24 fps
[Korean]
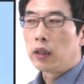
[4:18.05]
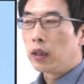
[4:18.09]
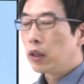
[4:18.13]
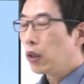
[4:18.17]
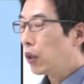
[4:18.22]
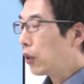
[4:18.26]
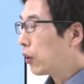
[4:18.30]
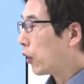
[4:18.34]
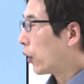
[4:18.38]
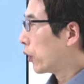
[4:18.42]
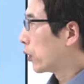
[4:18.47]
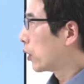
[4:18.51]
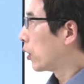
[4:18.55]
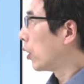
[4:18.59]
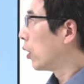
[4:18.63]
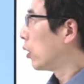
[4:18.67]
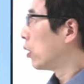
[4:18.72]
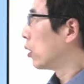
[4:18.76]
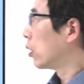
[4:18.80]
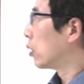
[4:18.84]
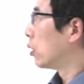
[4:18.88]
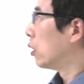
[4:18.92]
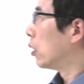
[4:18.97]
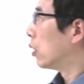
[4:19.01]
이런
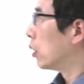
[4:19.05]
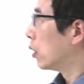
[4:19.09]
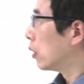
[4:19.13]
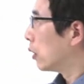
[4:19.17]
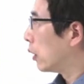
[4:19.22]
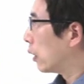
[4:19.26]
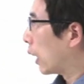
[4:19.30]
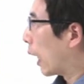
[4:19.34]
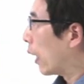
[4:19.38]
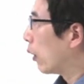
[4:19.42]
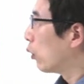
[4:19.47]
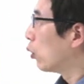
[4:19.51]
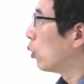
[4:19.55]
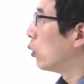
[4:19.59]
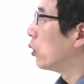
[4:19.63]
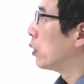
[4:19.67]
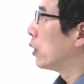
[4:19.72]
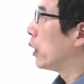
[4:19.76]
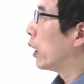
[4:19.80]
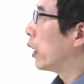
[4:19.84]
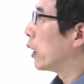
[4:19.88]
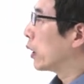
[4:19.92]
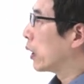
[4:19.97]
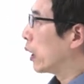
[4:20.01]
어떤
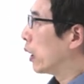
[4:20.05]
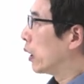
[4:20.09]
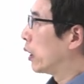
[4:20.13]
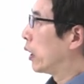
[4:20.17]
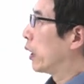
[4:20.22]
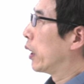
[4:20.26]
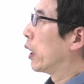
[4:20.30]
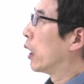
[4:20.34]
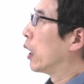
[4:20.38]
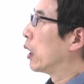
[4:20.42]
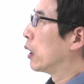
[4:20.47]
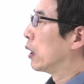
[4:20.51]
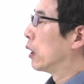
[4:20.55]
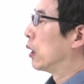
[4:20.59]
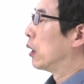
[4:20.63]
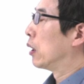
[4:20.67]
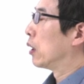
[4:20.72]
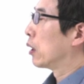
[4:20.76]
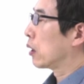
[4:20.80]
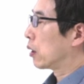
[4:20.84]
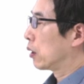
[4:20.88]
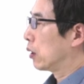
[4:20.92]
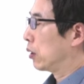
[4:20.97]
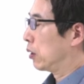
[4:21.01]
나노의학에
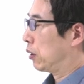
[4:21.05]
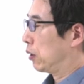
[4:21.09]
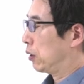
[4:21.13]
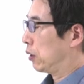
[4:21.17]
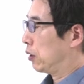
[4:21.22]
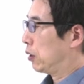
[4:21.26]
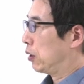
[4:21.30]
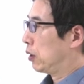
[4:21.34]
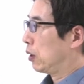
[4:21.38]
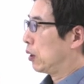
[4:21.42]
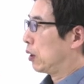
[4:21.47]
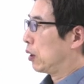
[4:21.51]
대한 그